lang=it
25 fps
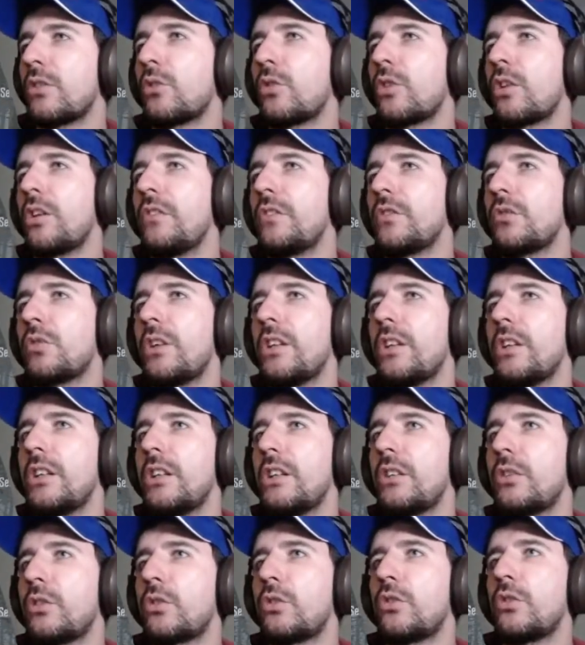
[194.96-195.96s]
ancora visuale da
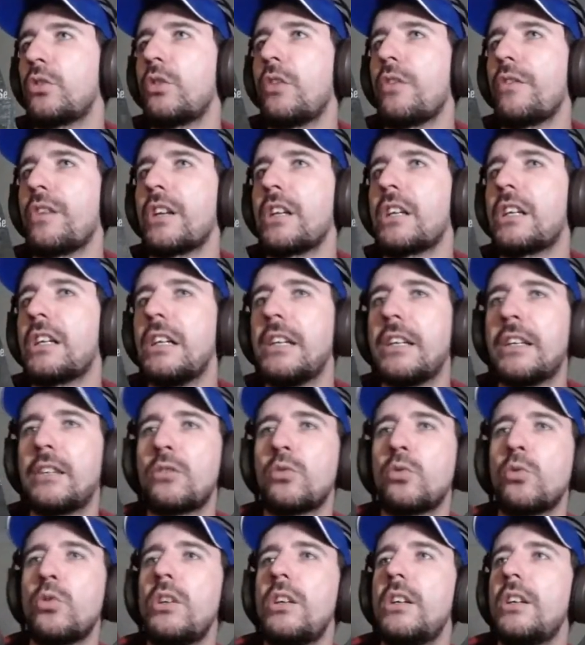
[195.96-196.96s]
dentro. Continuo a fare click
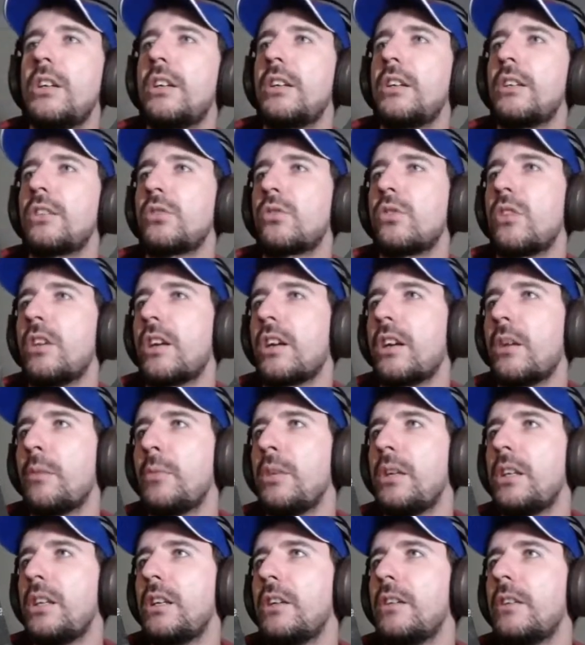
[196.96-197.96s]
sul, sulla
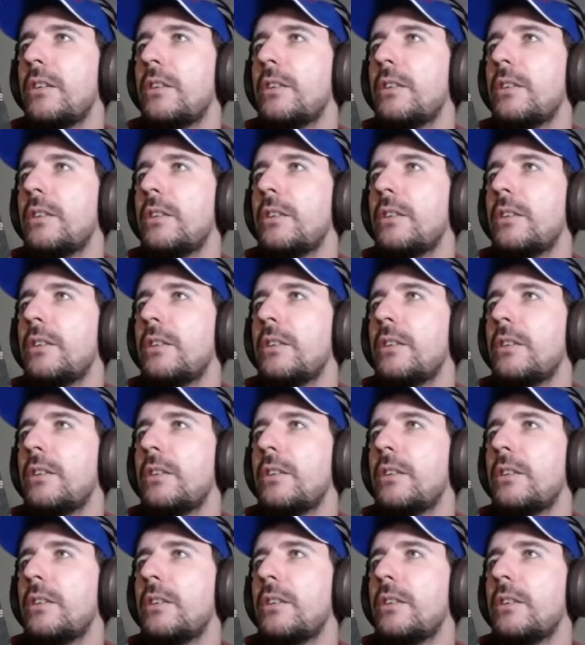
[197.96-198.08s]
cabina.